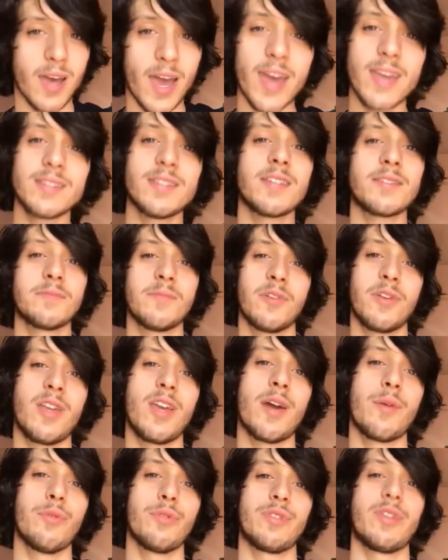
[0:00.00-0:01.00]
Esa es
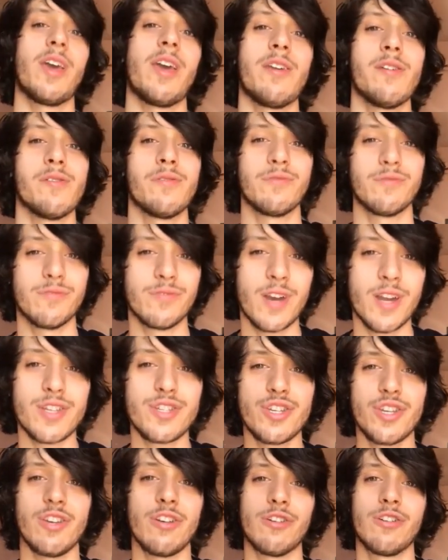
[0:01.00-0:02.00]
Mónica Botello, una
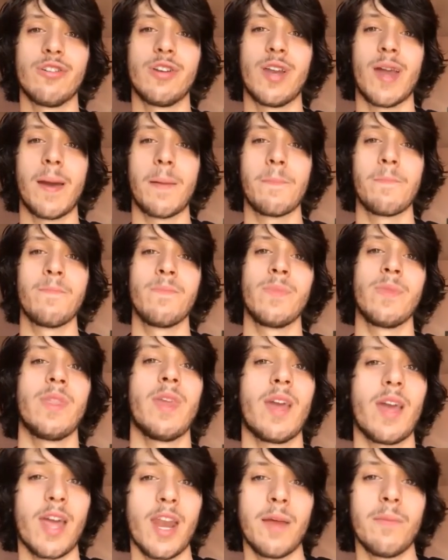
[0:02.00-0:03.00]
chingona.
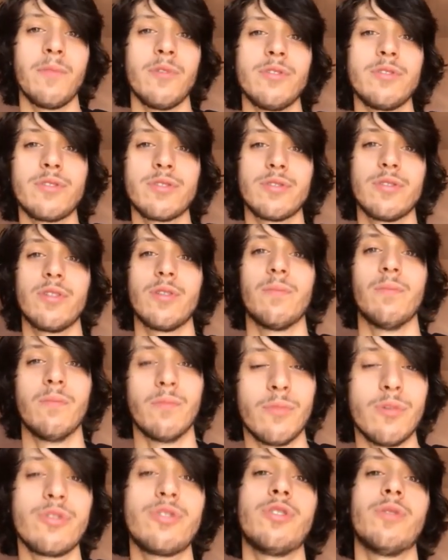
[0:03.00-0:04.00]
Te queremos
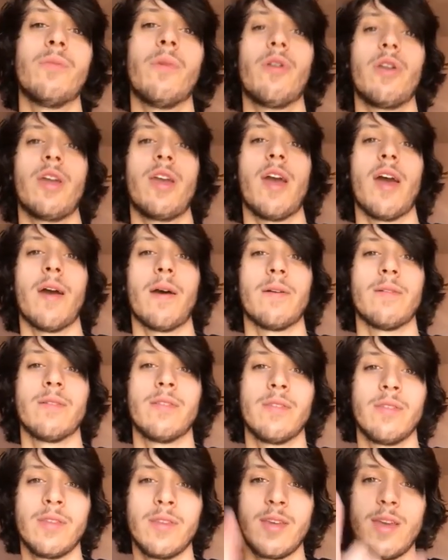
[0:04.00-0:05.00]
mucho, Mónica.
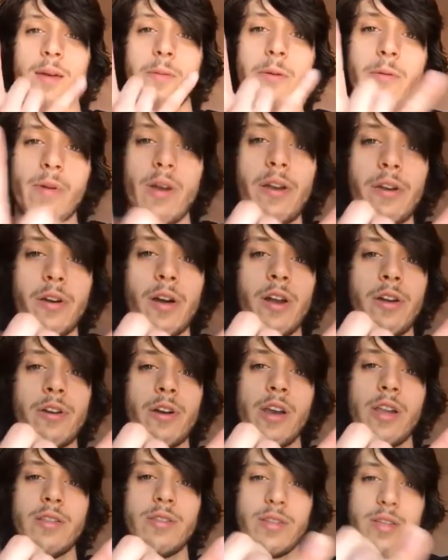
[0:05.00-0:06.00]
Que vive el rock and
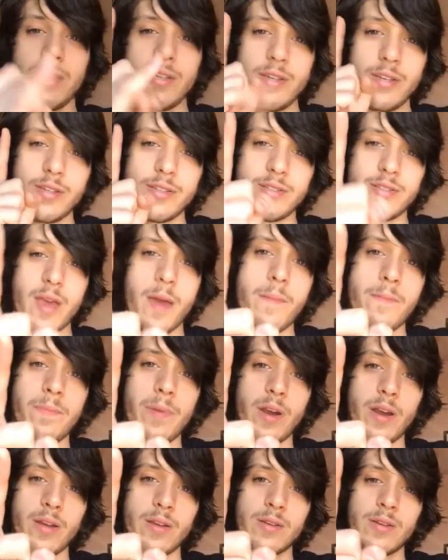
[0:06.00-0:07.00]
roll en ti
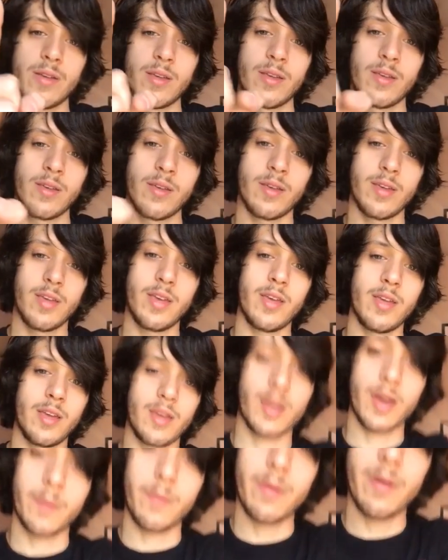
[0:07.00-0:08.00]
siempre.
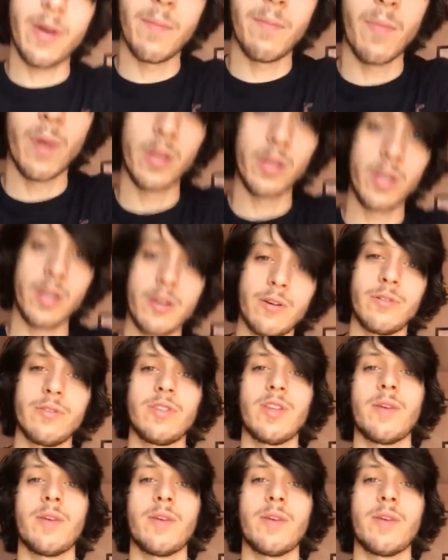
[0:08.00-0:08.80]
Y que vive Motley Crue